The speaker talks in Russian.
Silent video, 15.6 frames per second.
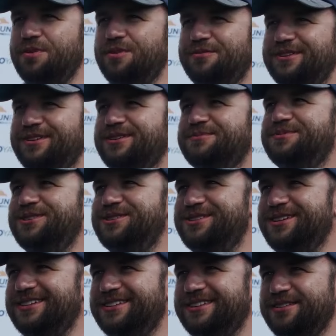первой, как в
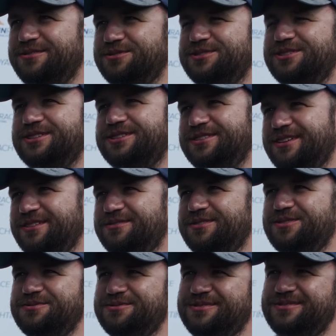десятке, а вот где-то там
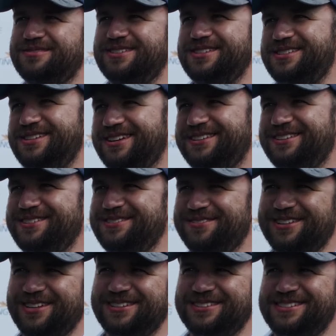10,
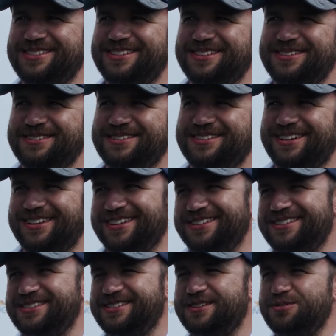12,
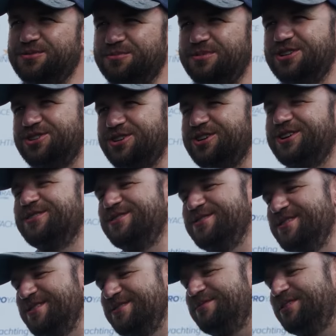13, ну, ближе
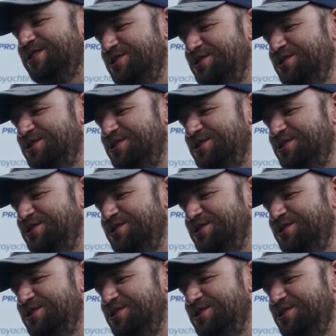к